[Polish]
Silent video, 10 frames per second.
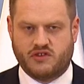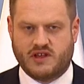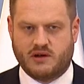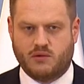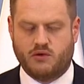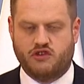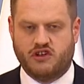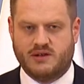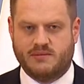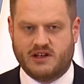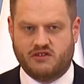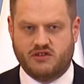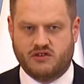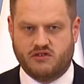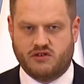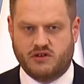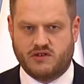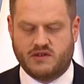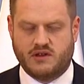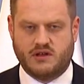zostało 17
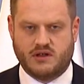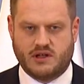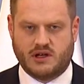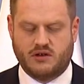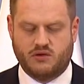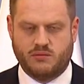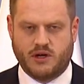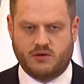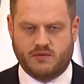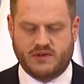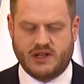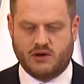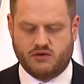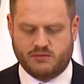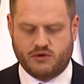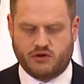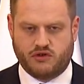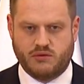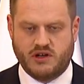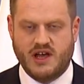tysięcy takich numerów dla osób
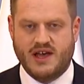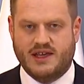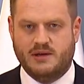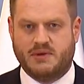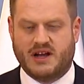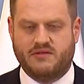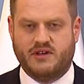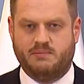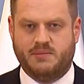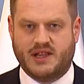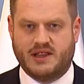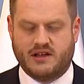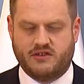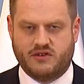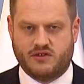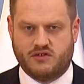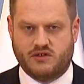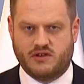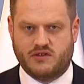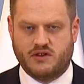dorosłych i prawie 15
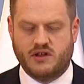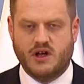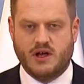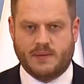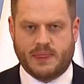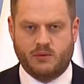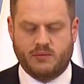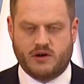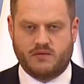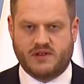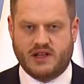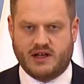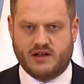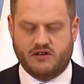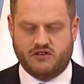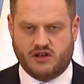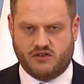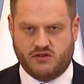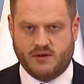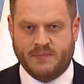tysięcy numerów dla
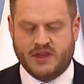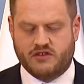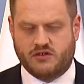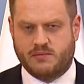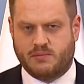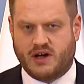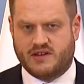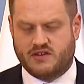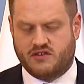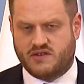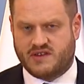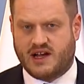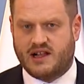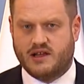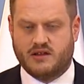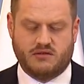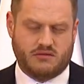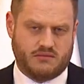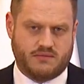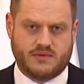dzieci. Żeby pokazać skalę, to
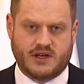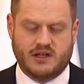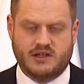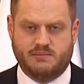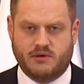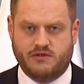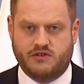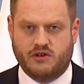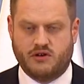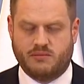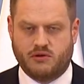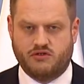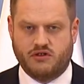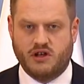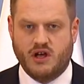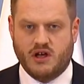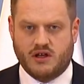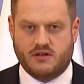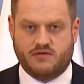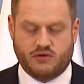w taki typowy dzień roboczy
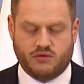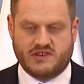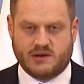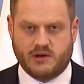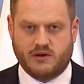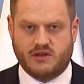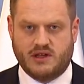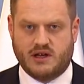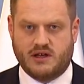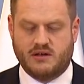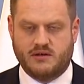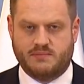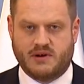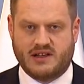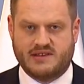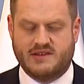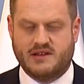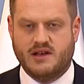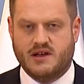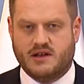y, w ciągu całego dnia pracy